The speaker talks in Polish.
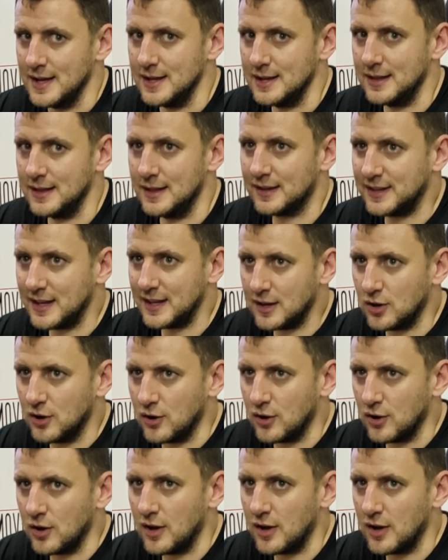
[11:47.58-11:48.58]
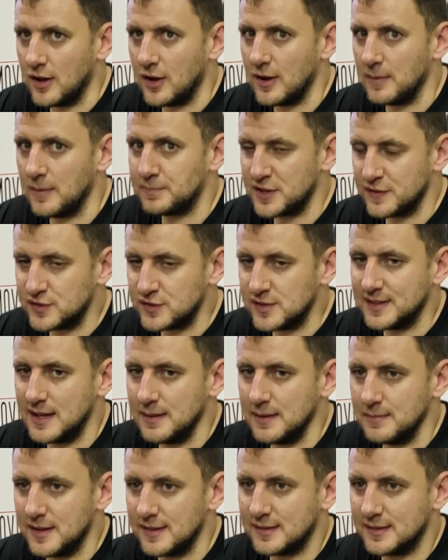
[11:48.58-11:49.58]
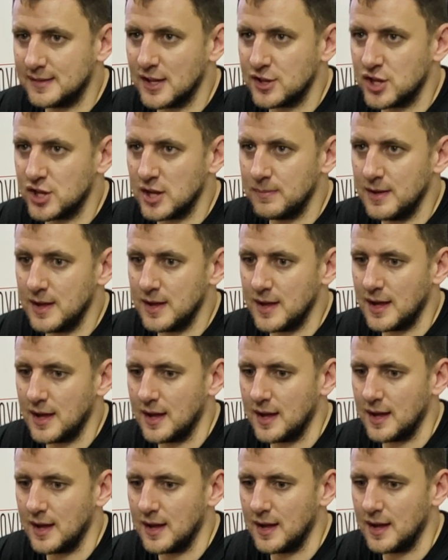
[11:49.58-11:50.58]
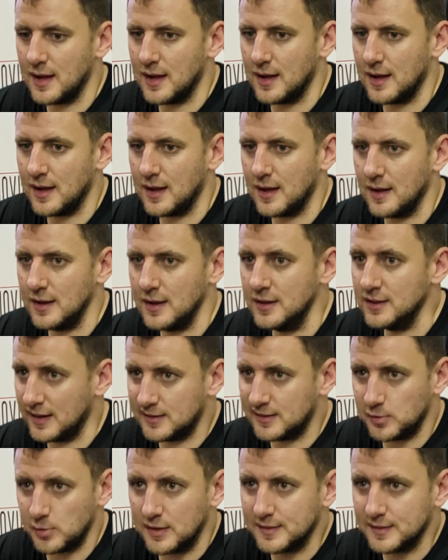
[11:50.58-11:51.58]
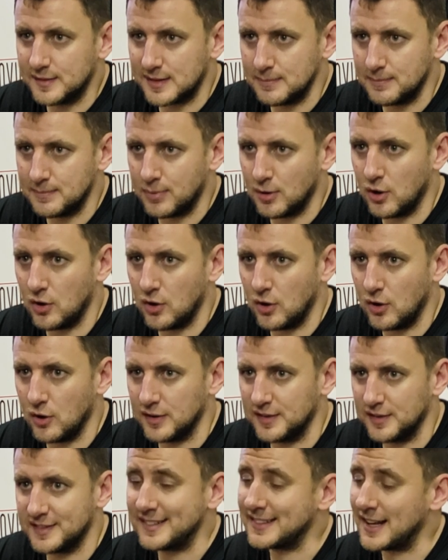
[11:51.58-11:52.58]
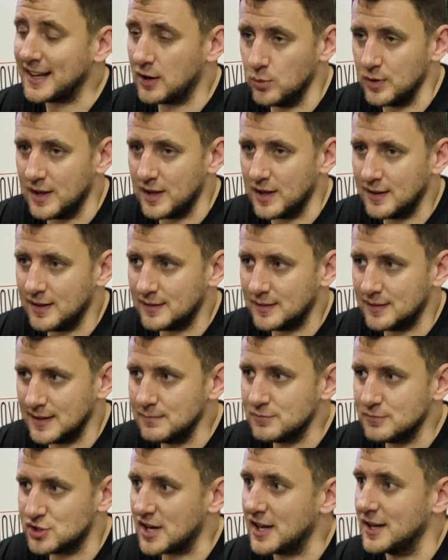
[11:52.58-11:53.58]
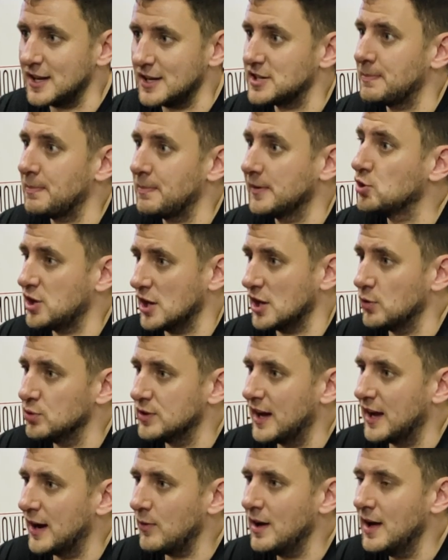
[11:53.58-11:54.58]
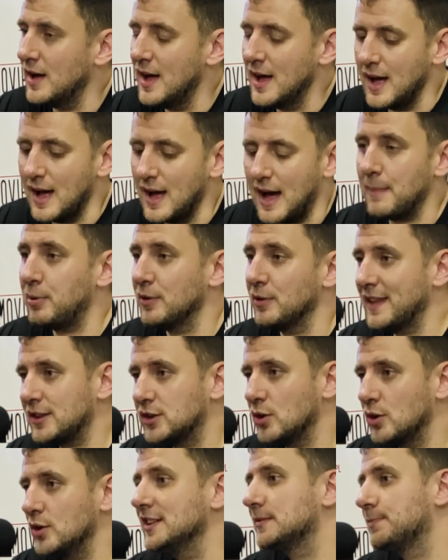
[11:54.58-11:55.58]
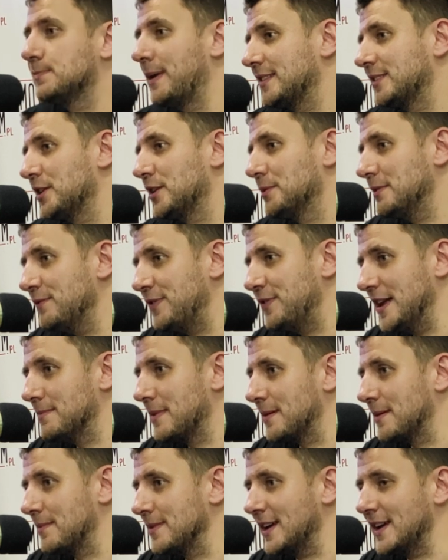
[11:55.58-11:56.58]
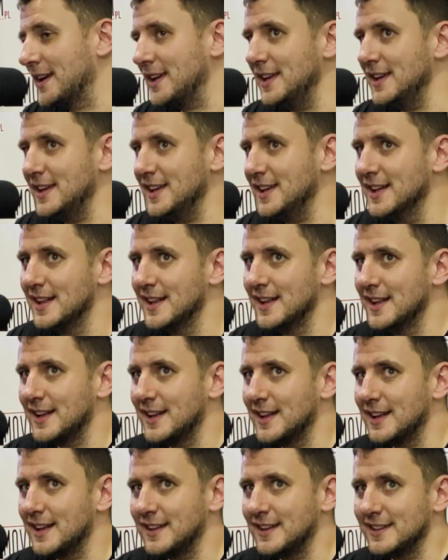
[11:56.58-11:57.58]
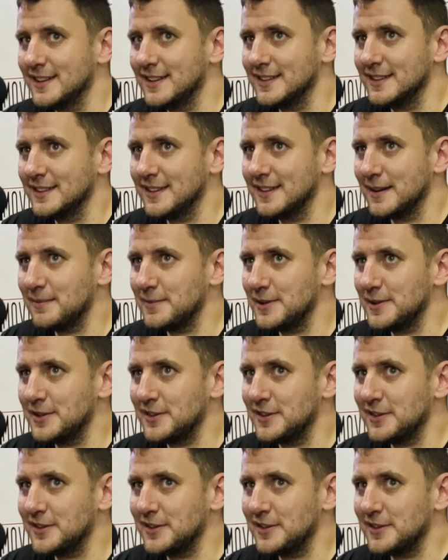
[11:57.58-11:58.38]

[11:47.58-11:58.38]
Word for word: Dlatego e, przede wszystkim jest dla Ciebie e, interesujący, bo zaskakuje tym, że, że po prostu się udał, a ponadto jest bardzo dobrym filmem. Nie? I e, jakby